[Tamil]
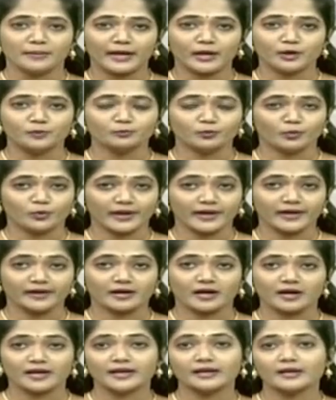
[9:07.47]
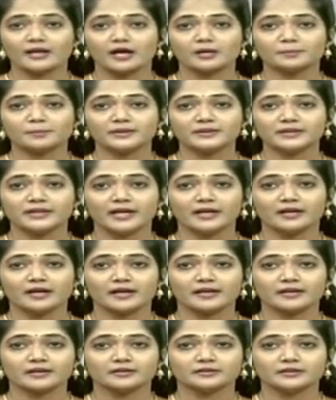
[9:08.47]
மேலும் ஒரே நாளில் நாற்பத்தி
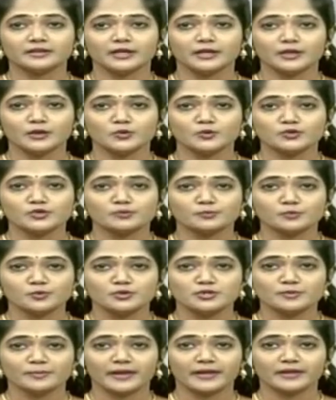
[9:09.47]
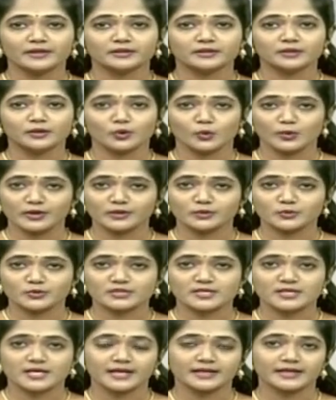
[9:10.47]
ஏழாயிரத்து எழுநூற்று மூன்று பேருக்கு நோய்
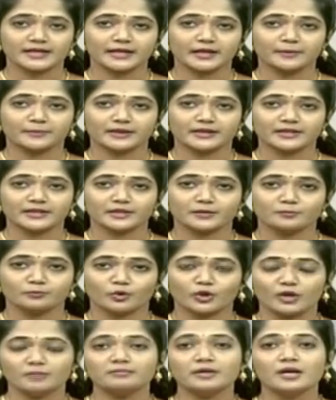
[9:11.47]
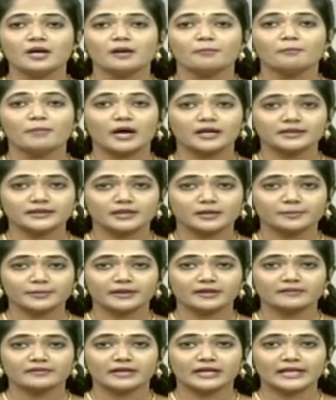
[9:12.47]
தொற்று கண்டறியப்பட்டதன் மூலம்
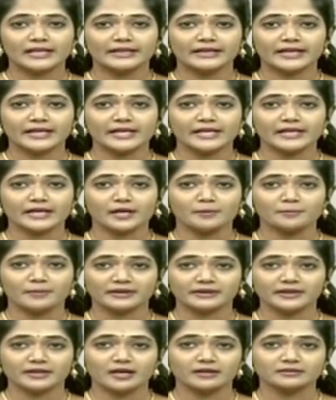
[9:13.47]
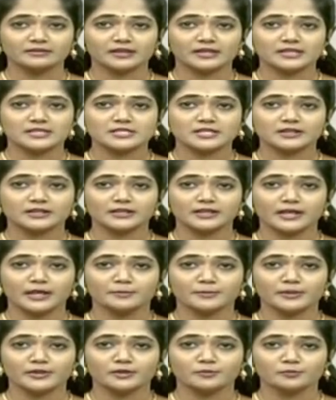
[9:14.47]
பாதிக்கப்பட்டவர்களின் எண்ணிக்கை பதினான்கு லட்சத்து
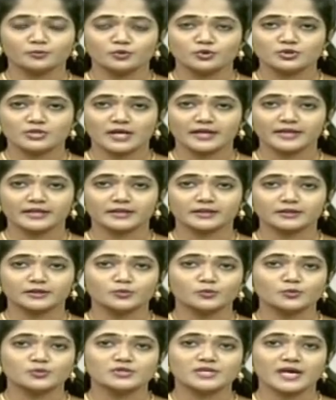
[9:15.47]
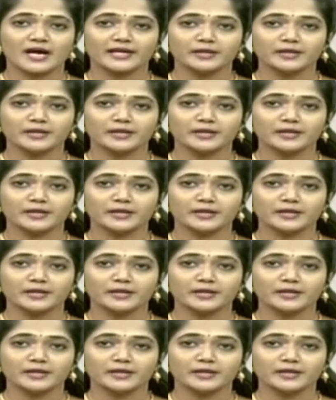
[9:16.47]
எண்பத்து மூன்றாயிரத்து நூற்று